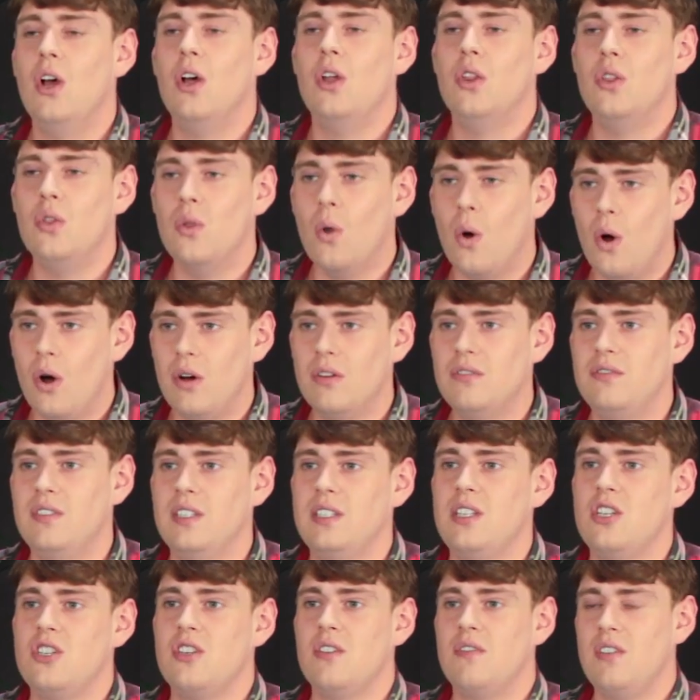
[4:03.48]
но в
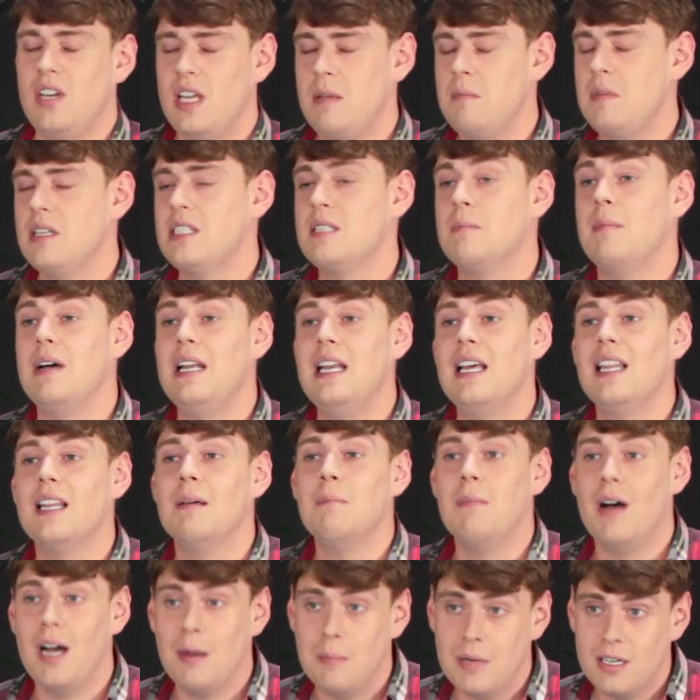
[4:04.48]
это же время заболела
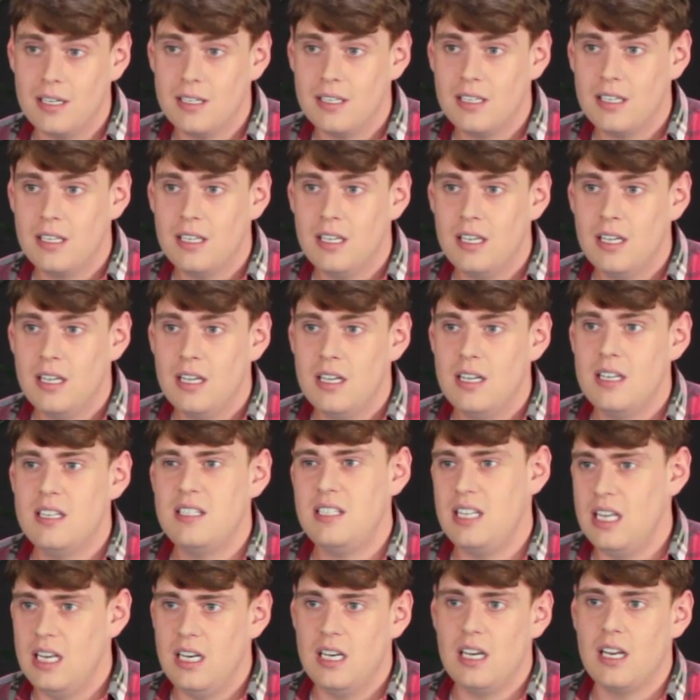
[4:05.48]
мама
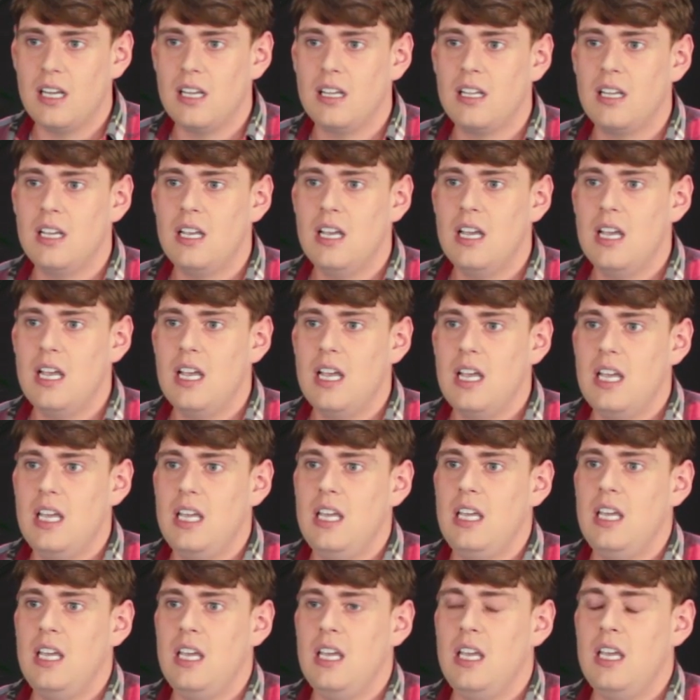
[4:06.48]
сильно.
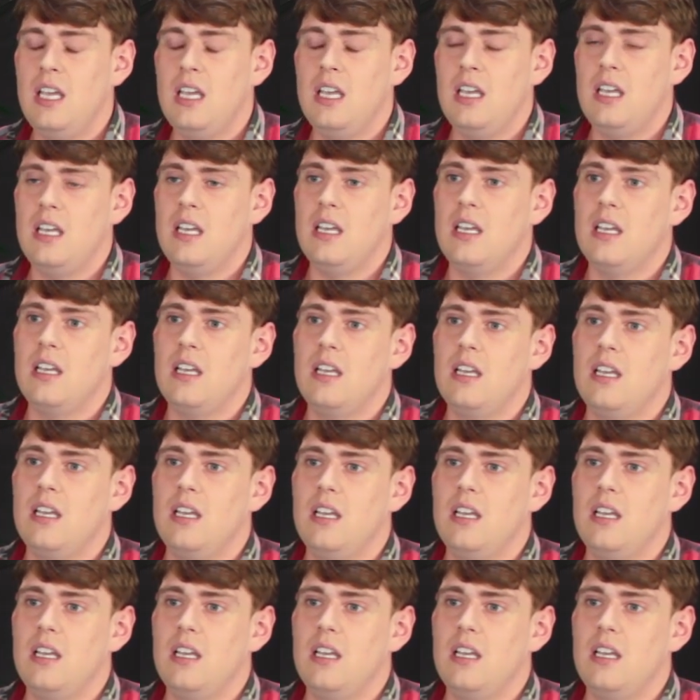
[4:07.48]
И